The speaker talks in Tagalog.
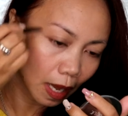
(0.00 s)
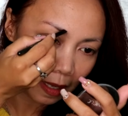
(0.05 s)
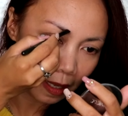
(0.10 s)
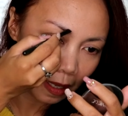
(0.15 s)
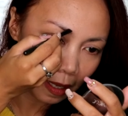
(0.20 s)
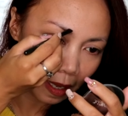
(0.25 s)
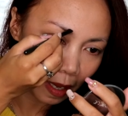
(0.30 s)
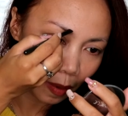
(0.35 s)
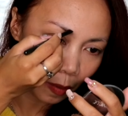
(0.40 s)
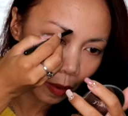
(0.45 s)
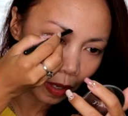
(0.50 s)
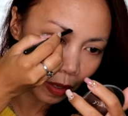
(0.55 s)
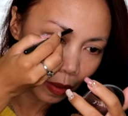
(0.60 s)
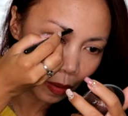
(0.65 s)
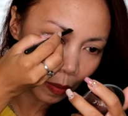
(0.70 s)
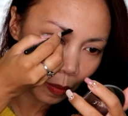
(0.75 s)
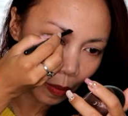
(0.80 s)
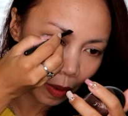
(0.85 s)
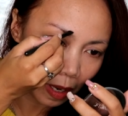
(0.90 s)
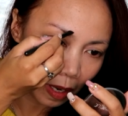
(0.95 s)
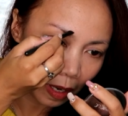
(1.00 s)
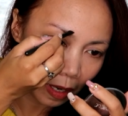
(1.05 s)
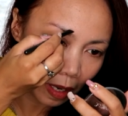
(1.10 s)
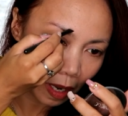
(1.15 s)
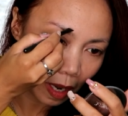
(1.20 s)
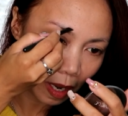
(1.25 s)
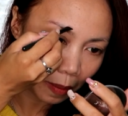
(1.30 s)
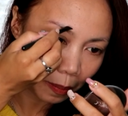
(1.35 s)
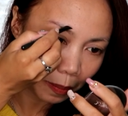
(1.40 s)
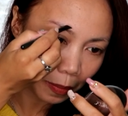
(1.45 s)
Kilay 101,
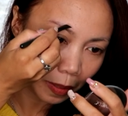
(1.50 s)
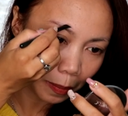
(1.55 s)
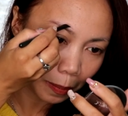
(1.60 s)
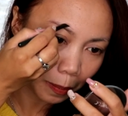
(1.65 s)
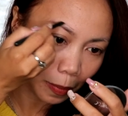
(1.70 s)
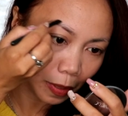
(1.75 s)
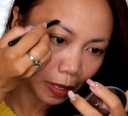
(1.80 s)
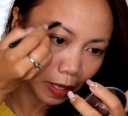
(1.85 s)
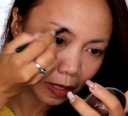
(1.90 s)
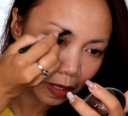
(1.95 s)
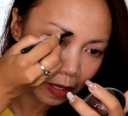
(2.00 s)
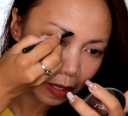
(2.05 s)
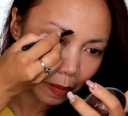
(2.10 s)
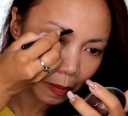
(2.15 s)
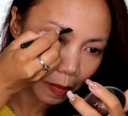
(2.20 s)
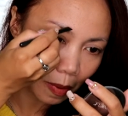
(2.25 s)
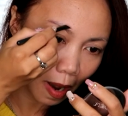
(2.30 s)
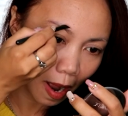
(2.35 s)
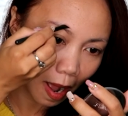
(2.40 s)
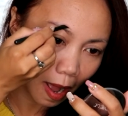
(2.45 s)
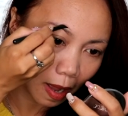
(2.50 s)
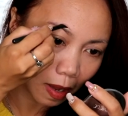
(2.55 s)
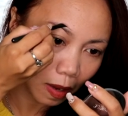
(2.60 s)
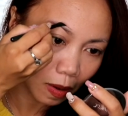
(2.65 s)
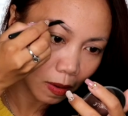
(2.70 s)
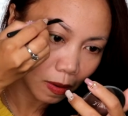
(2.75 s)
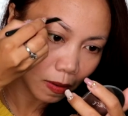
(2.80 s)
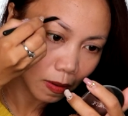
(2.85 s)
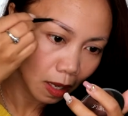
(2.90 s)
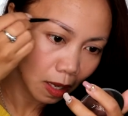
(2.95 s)
upper part sa
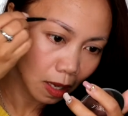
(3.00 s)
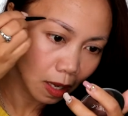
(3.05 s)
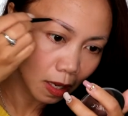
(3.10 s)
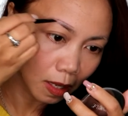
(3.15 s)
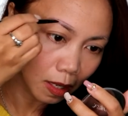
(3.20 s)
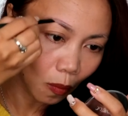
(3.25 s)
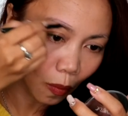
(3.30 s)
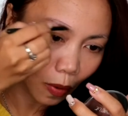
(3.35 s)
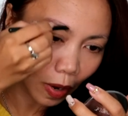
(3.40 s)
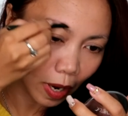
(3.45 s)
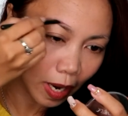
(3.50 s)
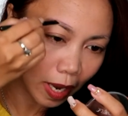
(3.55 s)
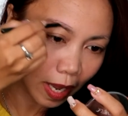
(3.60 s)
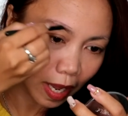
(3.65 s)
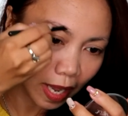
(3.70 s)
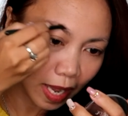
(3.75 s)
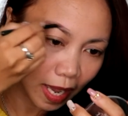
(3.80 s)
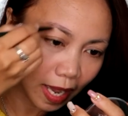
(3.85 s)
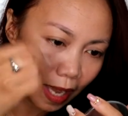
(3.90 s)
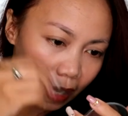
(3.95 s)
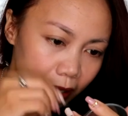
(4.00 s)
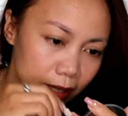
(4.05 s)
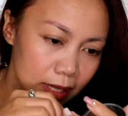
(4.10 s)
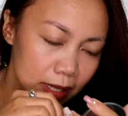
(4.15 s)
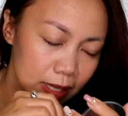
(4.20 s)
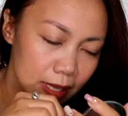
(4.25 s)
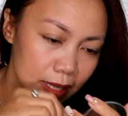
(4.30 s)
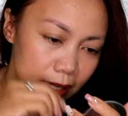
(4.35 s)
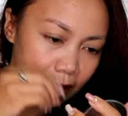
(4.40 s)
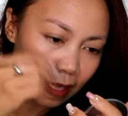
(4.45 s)
brow. And work it
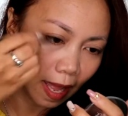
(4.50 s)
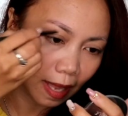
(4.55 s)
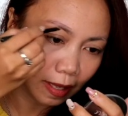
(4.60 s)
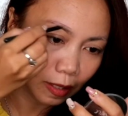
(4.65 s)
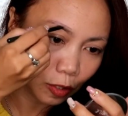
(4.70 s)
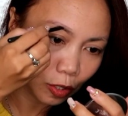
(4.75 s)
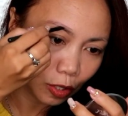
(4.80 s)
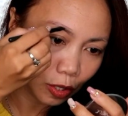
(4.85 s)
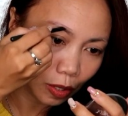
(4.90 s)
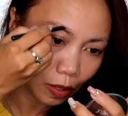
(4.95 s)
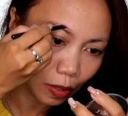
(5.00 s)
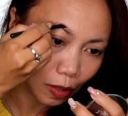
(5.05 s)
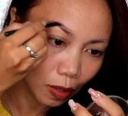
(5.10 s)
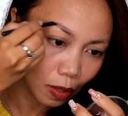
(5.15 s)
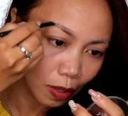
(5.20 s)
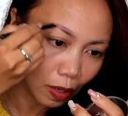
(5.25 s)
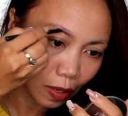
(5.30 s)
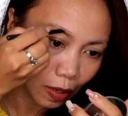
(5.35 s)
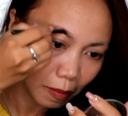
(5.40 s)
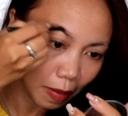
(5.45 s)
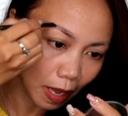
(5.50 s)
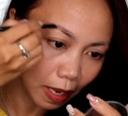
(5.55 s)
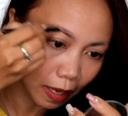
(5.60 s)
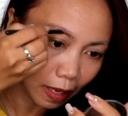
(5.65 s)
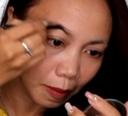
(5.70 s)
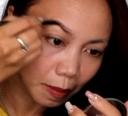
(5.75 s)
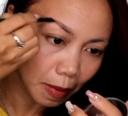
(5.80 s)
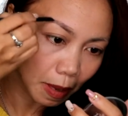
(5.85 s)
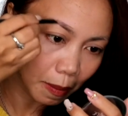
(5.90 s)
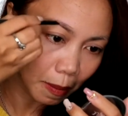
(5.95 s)
sa center
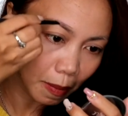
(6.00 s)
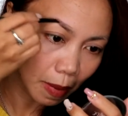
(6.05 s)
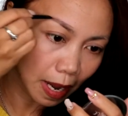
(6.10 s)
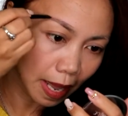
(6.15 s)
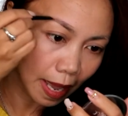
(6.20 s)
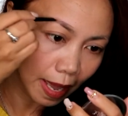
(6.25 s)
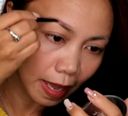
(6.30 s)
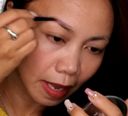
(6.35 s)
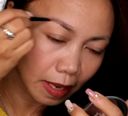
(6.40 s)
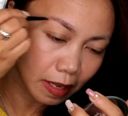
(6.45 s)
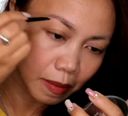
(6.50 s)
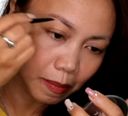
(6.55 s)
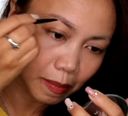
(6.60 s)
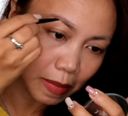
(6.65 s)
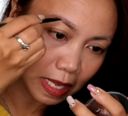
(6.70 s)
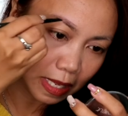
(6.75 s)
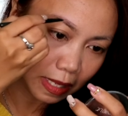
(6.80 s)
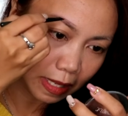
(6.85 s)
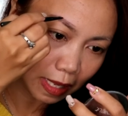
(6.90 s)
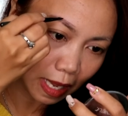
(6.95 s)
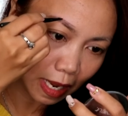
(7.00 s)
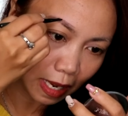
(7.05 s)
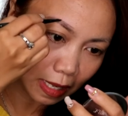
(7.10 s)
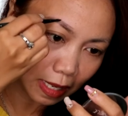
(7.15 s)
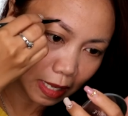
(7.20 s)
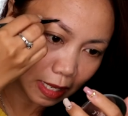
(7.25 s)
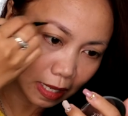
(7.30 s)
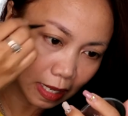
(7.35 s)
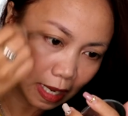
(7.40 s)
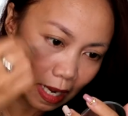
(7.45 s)
para ma-blend.
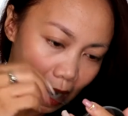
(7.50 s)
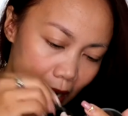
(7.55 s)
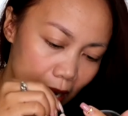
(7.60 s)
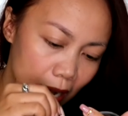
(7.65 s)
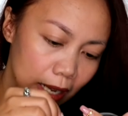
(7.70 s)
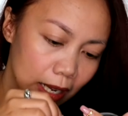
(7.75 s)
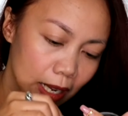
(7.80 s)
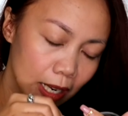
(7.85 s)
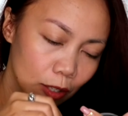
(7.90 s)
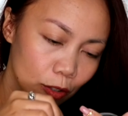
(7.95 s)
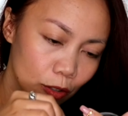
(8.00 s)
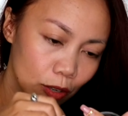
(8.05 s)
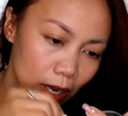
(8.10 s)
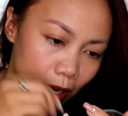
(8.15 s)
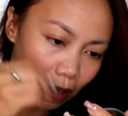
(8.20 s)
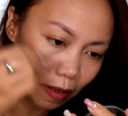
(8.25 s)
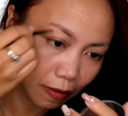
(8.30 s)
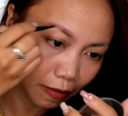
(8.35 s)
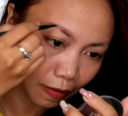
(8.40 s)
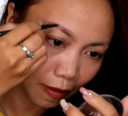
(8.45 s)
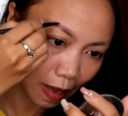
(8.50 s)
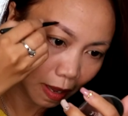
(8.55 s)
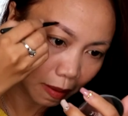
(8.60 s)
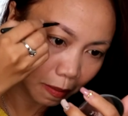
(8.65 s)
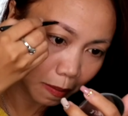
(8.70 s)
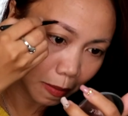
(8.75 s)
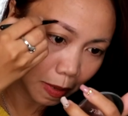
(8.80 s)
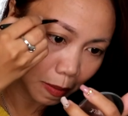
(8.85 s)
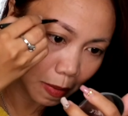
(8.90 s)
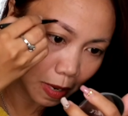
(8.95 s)
Minsan, nilalagyan ko ng fake.
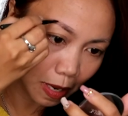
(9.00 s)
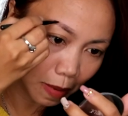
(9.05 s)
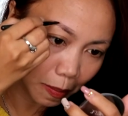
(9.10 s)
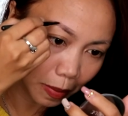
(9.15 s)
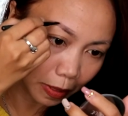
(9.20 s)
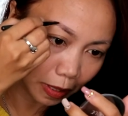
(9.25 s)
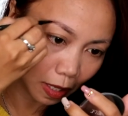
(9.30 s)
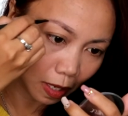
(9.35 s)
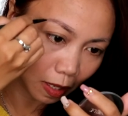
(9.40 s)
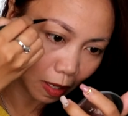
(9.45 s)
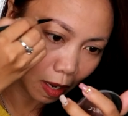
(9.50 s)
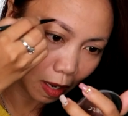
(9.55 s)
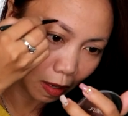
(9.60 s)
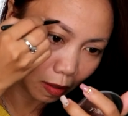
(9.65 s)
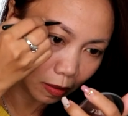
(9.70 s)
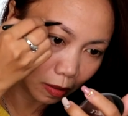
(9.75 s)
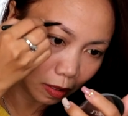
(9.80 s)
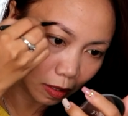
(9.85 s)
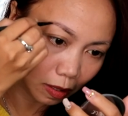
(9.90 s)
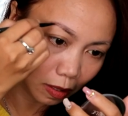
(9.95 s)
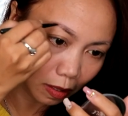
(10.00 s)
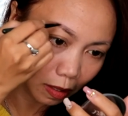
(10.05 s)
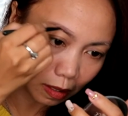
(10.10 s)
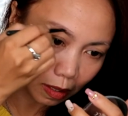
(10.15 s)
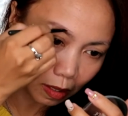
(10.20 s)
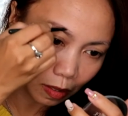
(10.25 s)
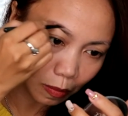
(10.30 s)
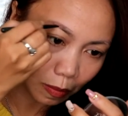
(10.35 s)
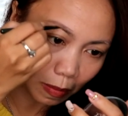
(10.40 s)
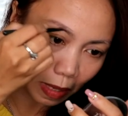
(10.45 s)
Bibili pa talaga ako ng
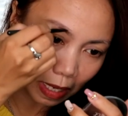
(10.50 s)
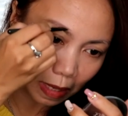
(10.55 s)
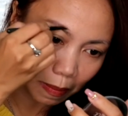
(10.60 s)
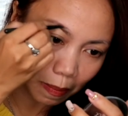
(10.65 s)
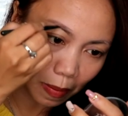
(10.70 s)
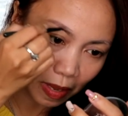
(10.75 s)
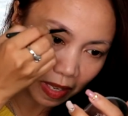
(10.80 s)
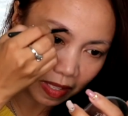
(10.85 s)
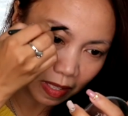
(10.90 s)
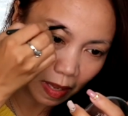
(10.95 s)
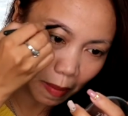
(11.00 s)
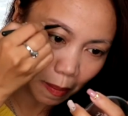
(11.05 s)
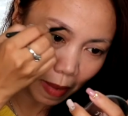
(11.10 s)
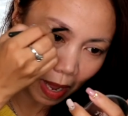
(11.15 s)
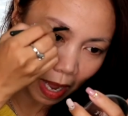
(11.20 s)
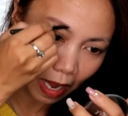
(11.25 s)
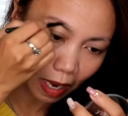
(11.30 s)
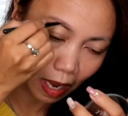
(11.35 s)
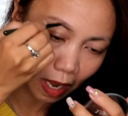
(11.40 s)
yung manipis sa MAC.